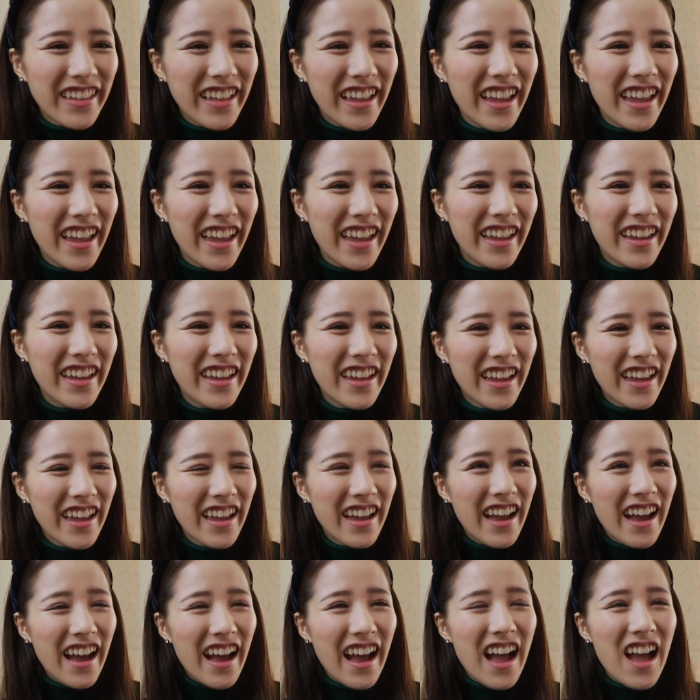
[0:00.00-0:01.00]
で、
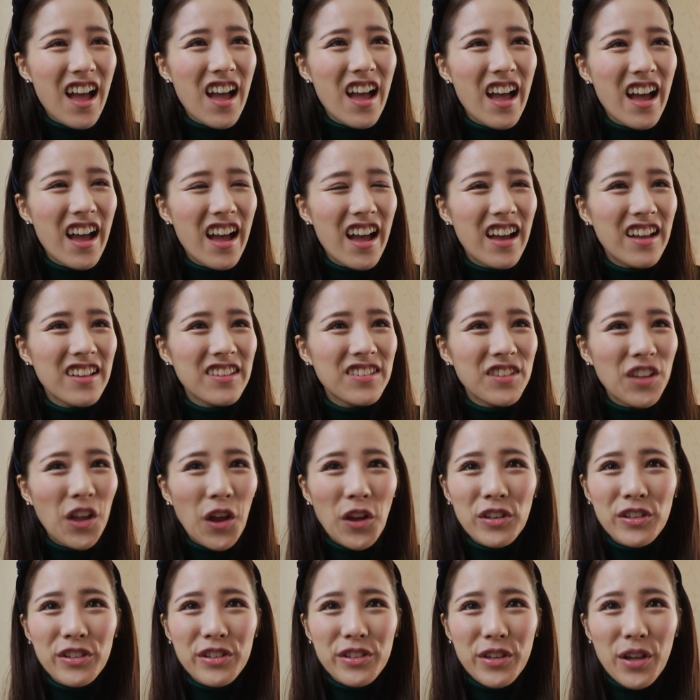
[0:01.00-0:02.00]
ああ、not
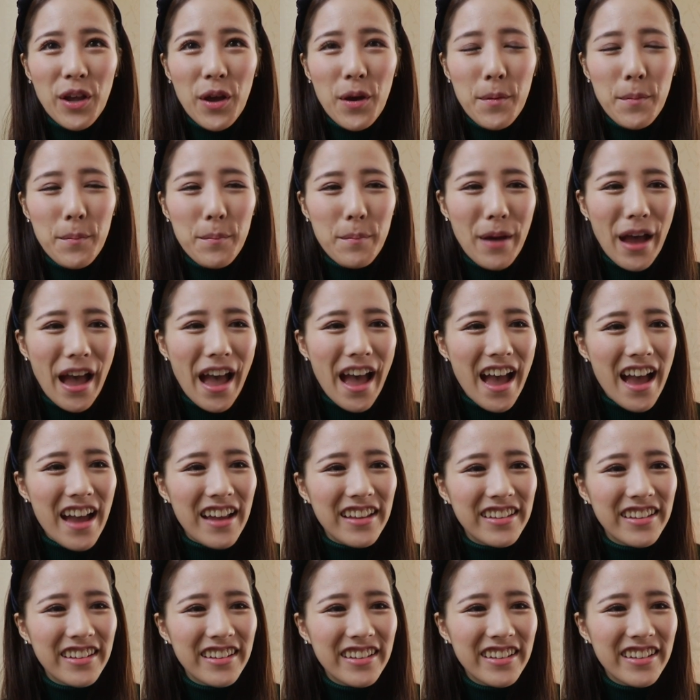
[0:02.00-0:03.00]
so
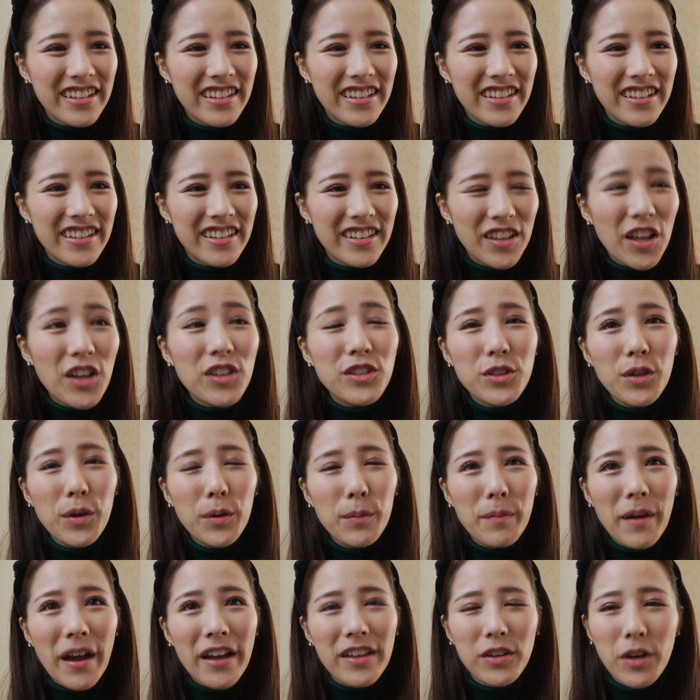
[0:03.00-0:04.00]
bad. Not
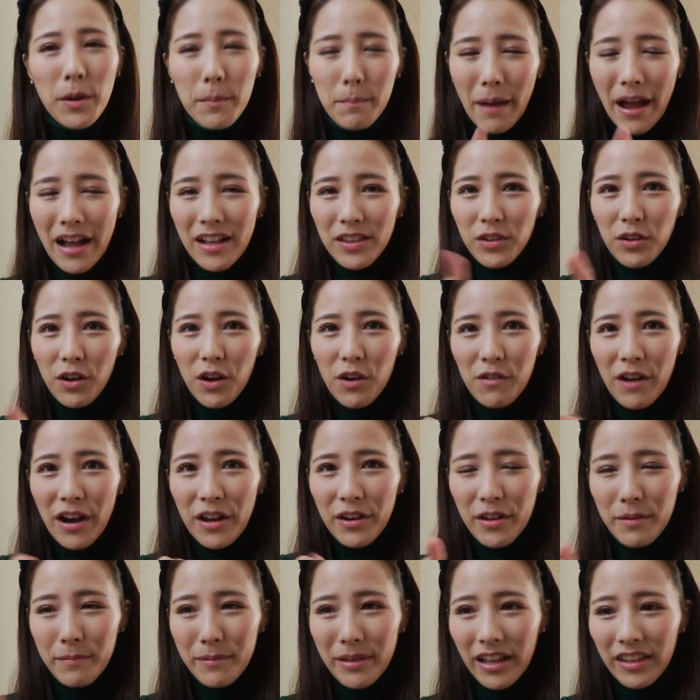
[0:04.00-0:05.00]
so bad. これ bad は
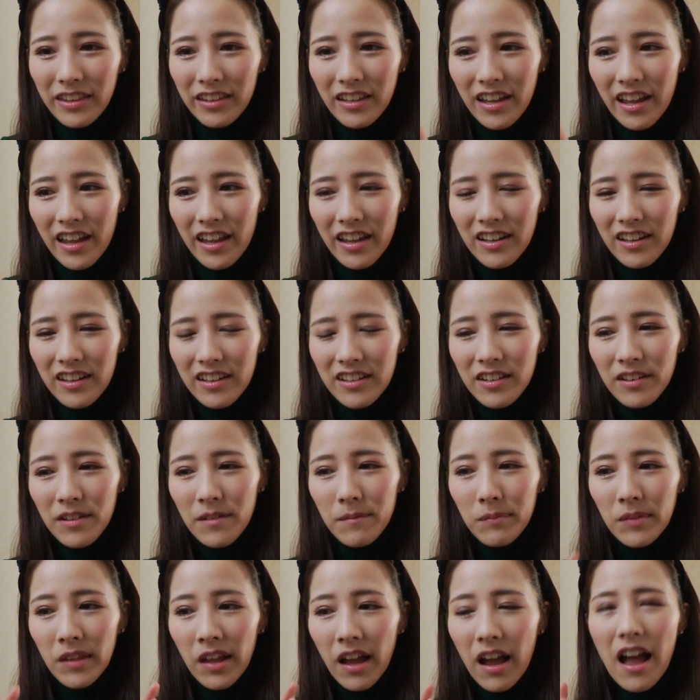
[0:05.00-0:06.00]
悪い意味なんで、
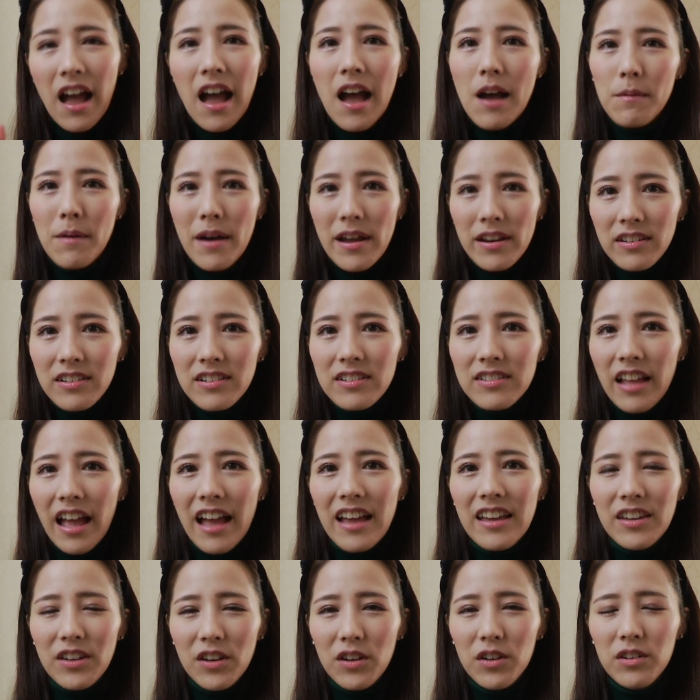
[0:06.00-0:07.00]
ああ、悪く
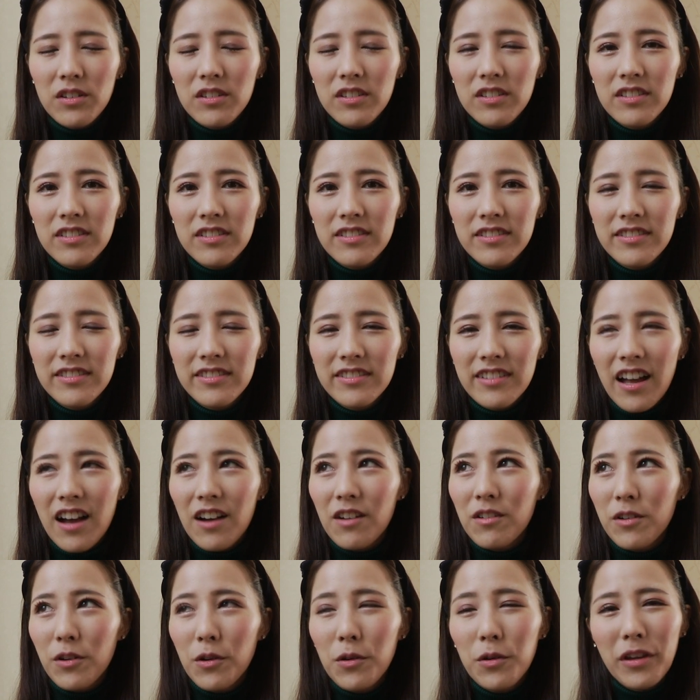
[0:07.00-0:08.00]
ないよ。あ
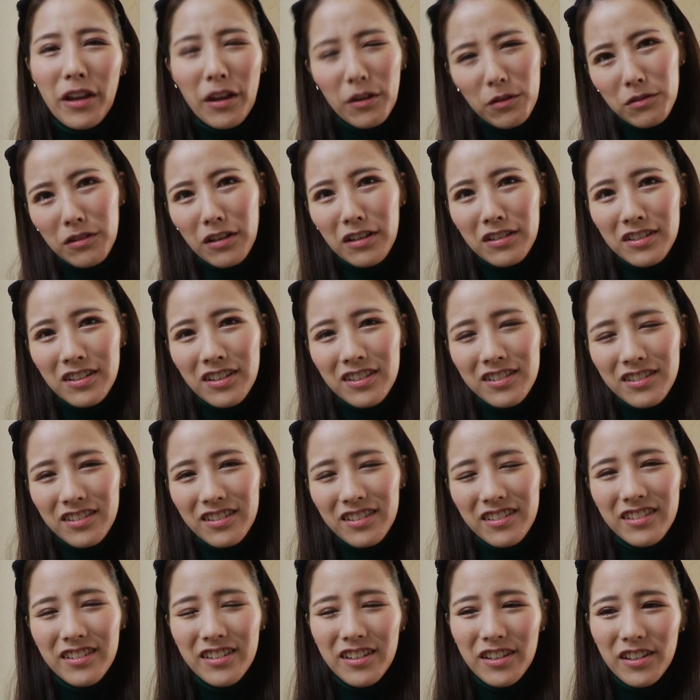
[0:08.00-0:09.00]
これ OK と同じになっちゃ
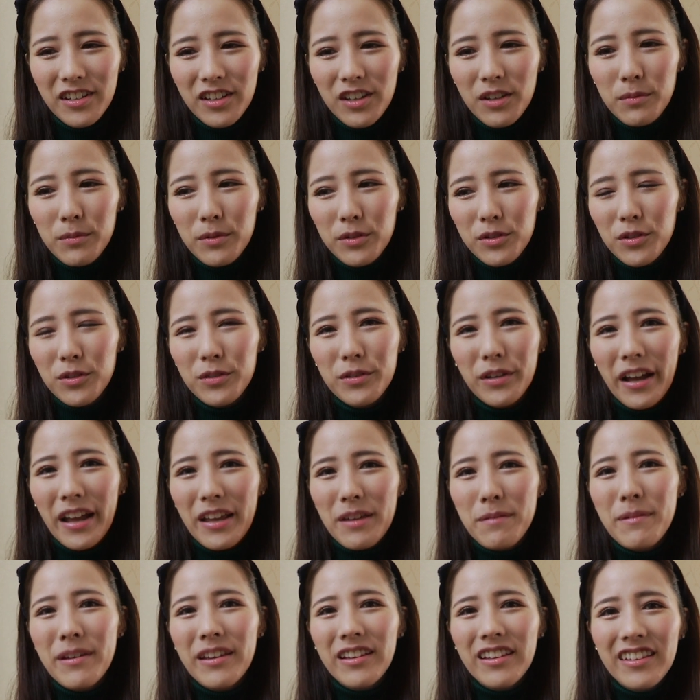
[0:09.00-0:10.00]
うでもそうなんか
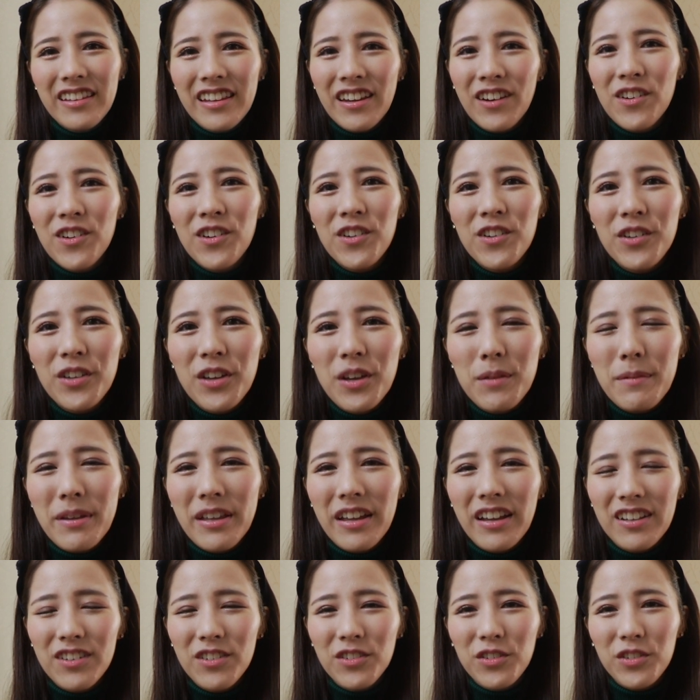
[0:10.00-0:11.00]
日本語の意味
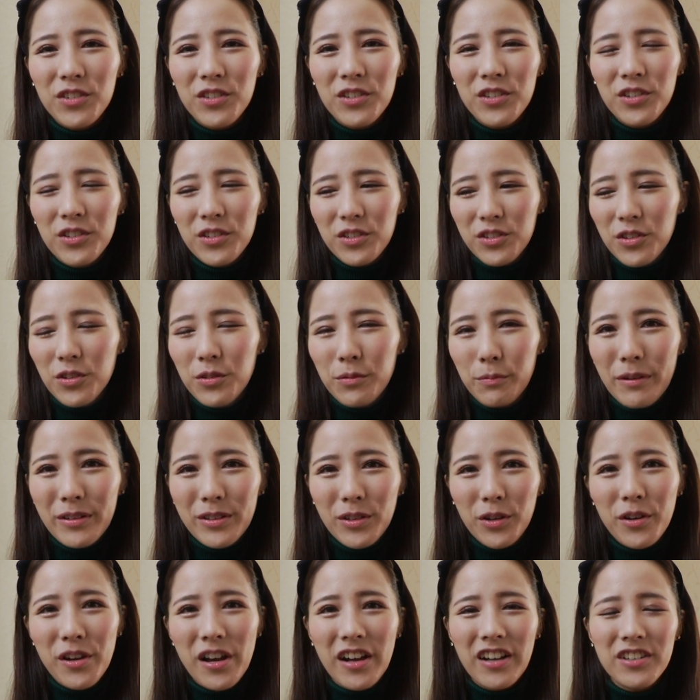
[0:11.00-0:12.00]
で本当のそのま
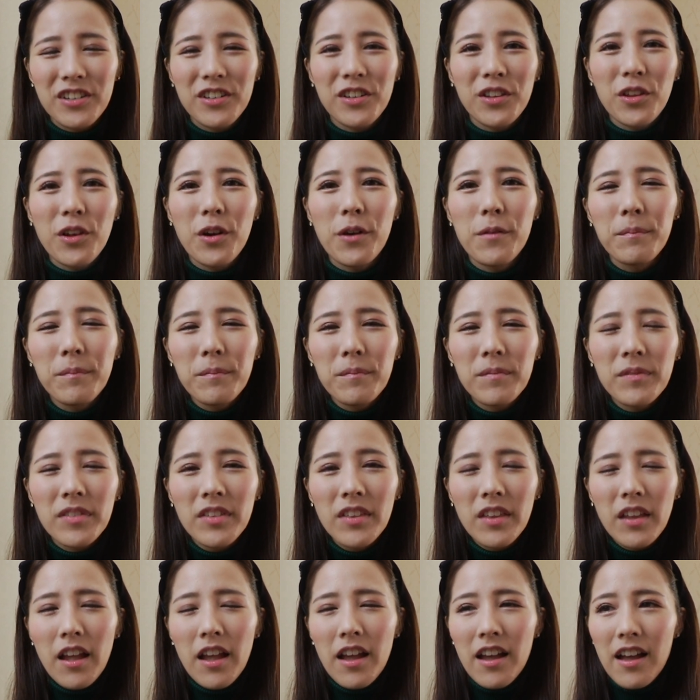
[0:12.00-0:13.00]
ま直訳すると「
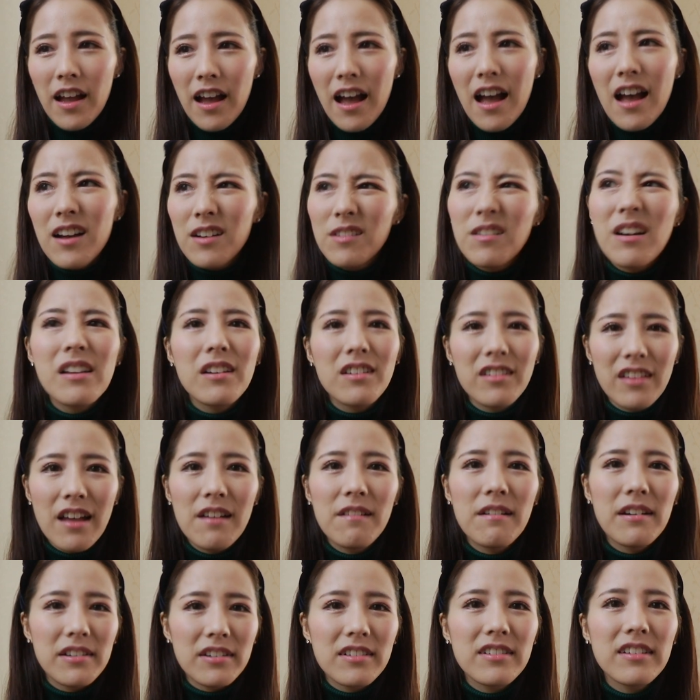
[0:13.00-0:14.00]
あ悪くな
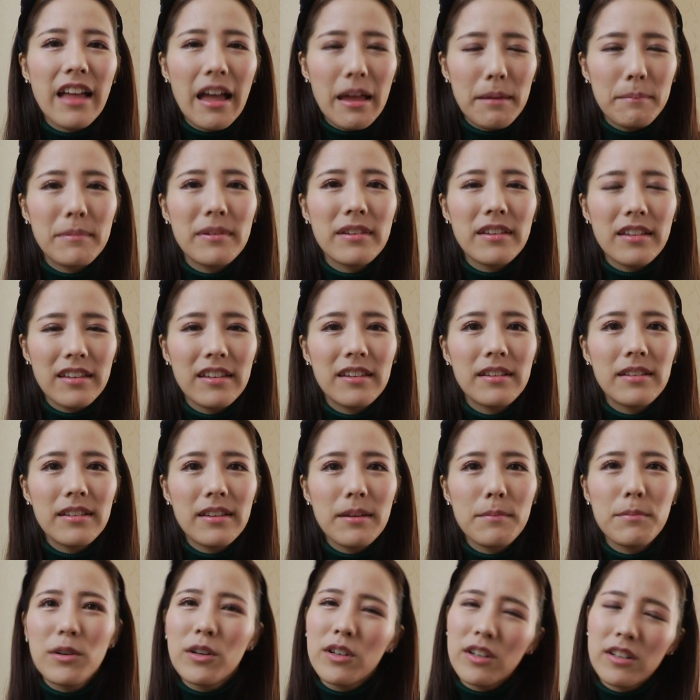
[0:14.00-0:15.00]
い悪くない」
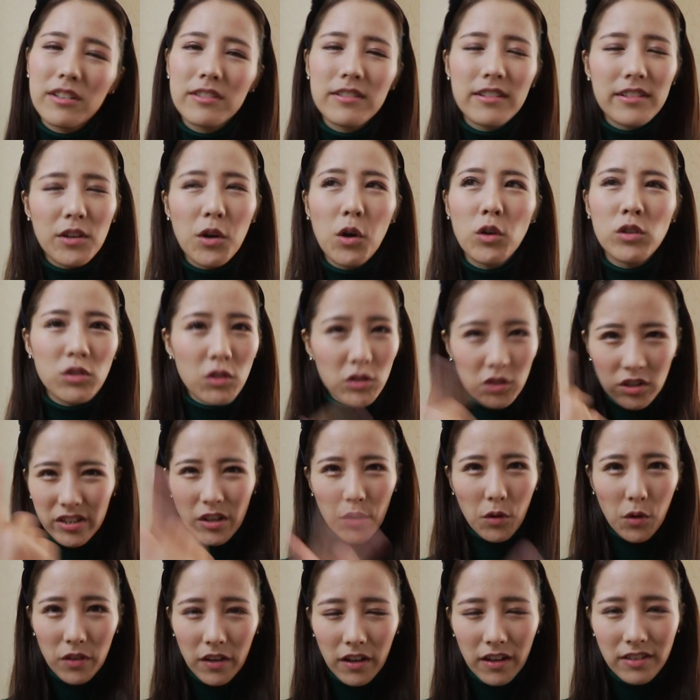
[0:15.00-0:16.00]
多分表情とし
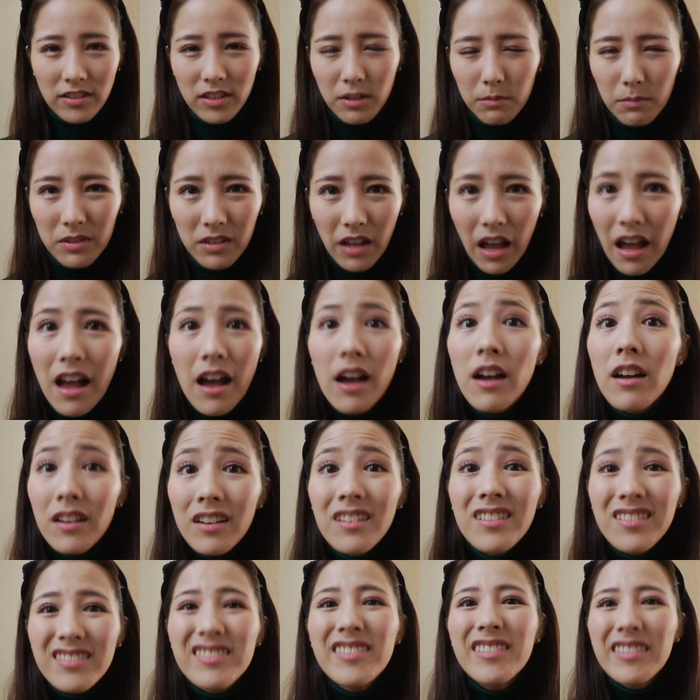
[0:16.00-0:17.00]
てはこんな感じだと思
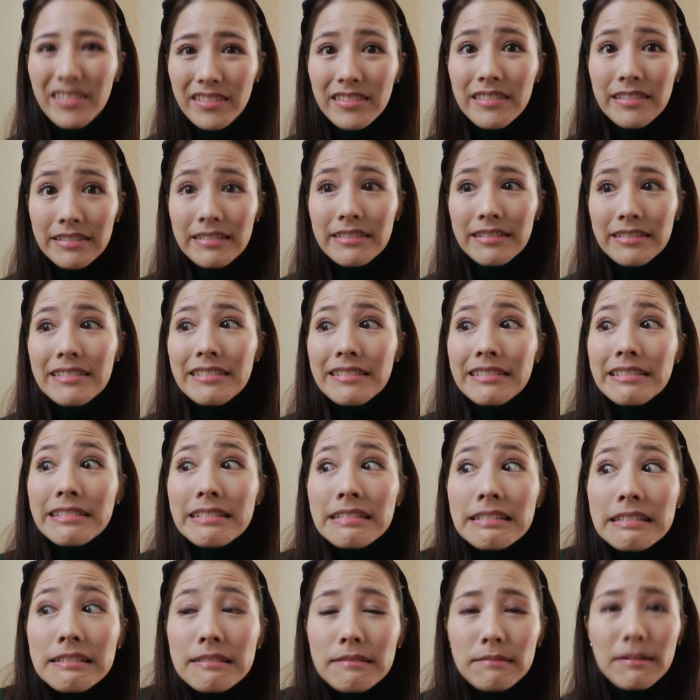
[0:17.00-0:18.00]
うんで
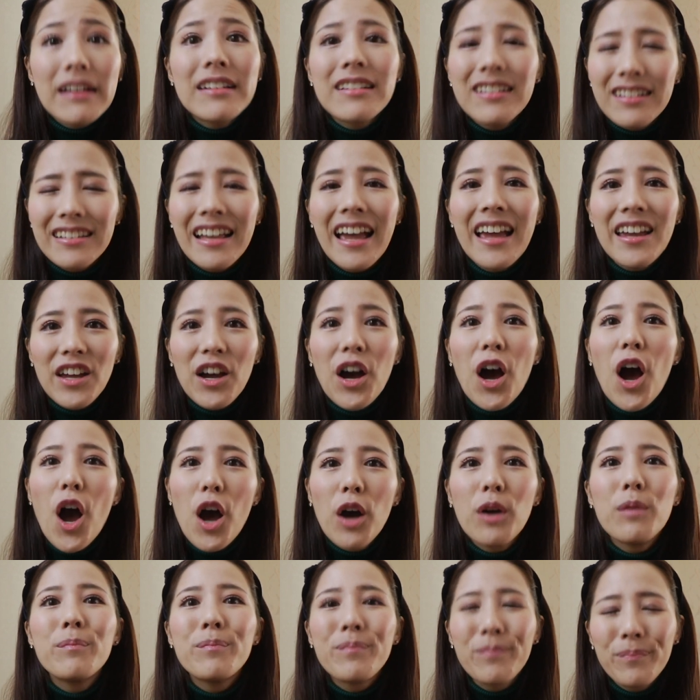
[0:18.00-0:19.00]
す「あうん、うん、悪くない
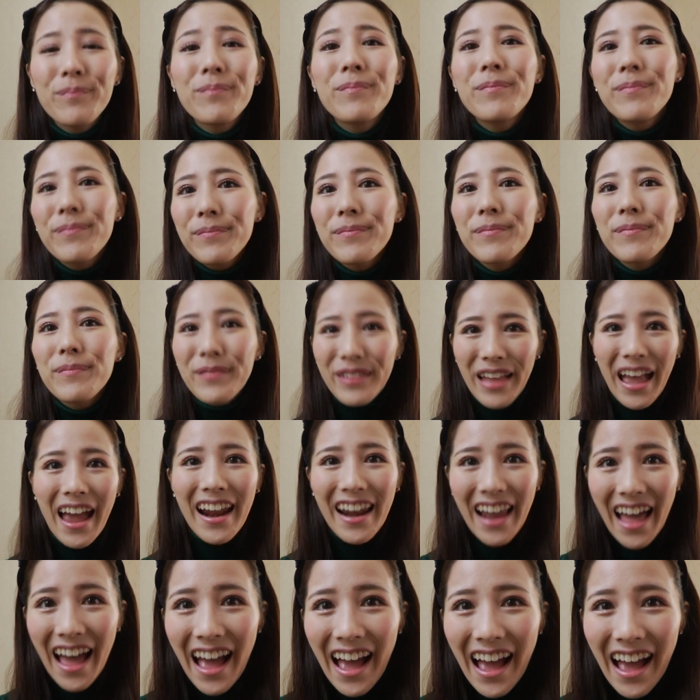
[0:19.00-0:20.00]
よ」みた
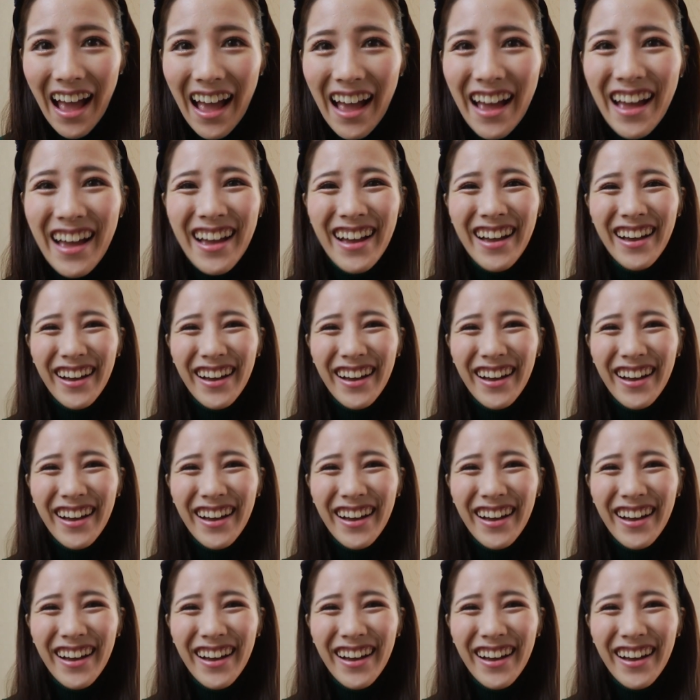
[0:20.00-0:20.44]
いな「